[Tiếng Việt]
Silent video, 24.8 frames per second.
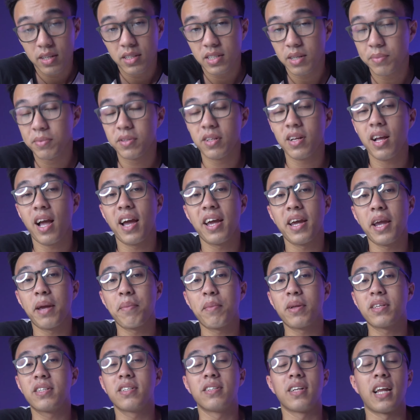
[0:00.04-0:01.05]
Chào mừng tất cả anh
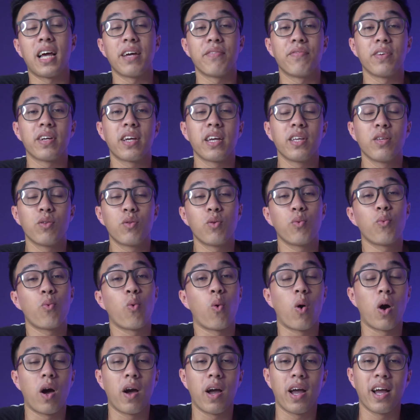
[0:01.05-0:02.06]
em đã trở lại với kênh youtube
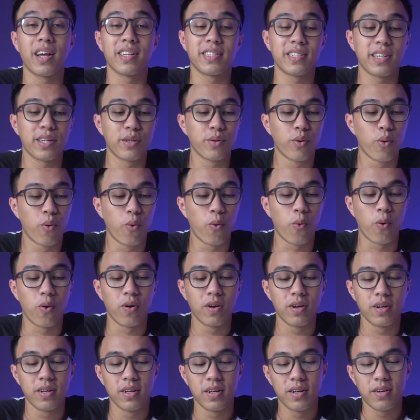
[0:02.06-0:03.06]
của Hoàng Hà Channel
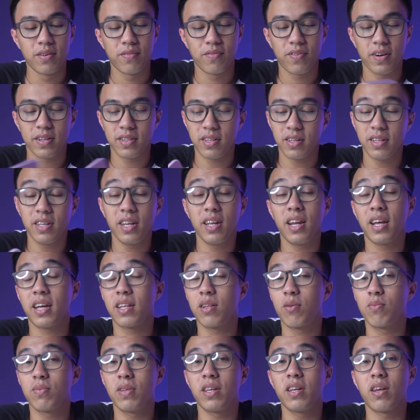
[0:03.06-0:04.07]
Và tất nhiên là
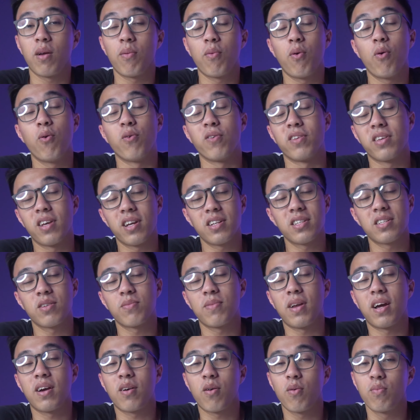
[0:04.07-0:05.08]
cái thông tin nóng hổi nhất
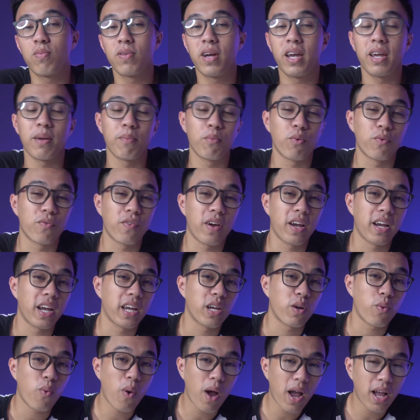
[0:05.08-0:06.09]
trong làng công nghệ một vài
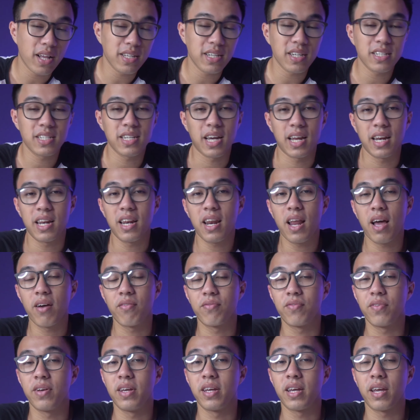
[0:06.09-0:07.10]
ngày qua chắc chắn là
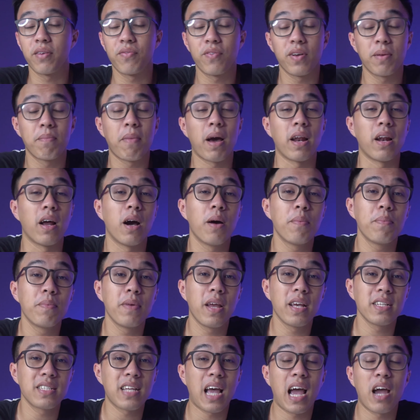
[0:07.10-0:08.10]
về cái phiên bản
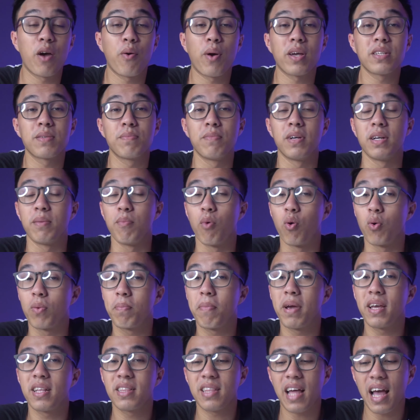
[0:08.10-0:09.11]
update iOS
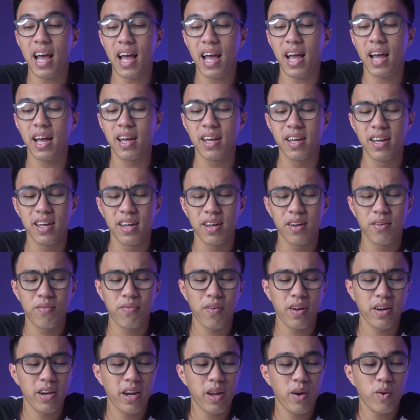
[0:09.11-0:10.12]
14 beta
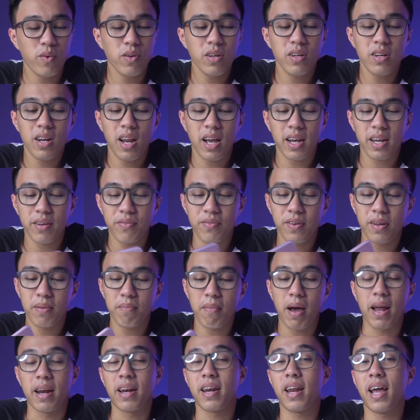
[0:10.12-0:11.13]
Và nếu như là cái phiên
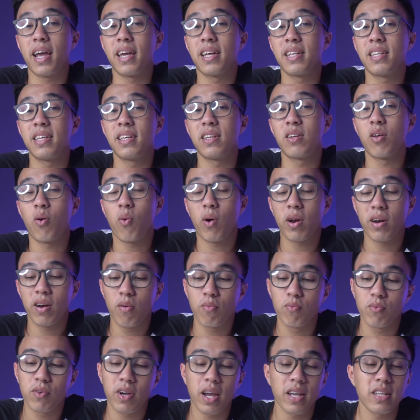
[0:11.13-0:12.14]
bản này thì nó hoạt
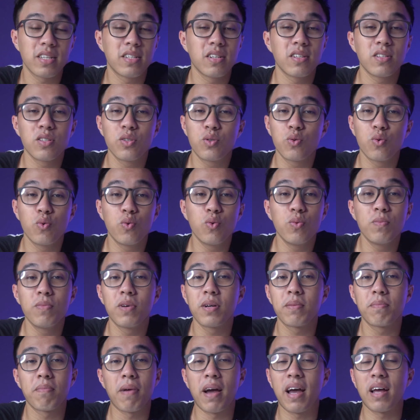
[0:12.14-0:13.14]
động một cách trơn tru,
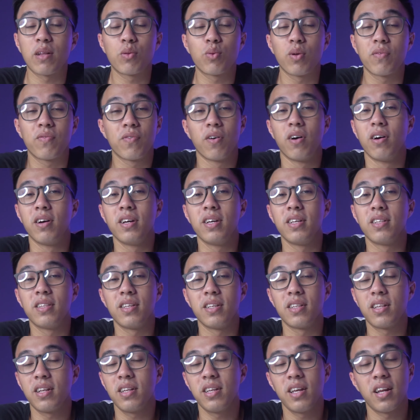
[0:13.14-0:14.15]
mượt mà, tuyệt vời
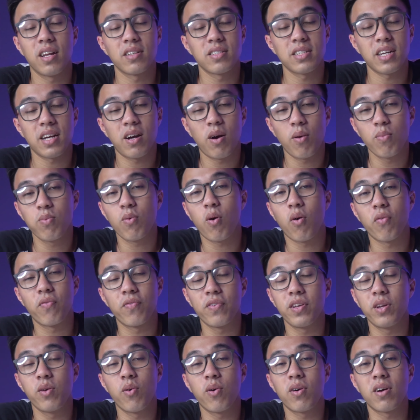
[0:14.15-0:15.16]
thì tất nhiên là sẽ không có
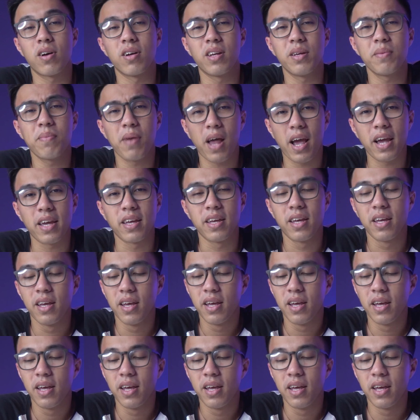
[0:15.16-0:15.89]
video clip này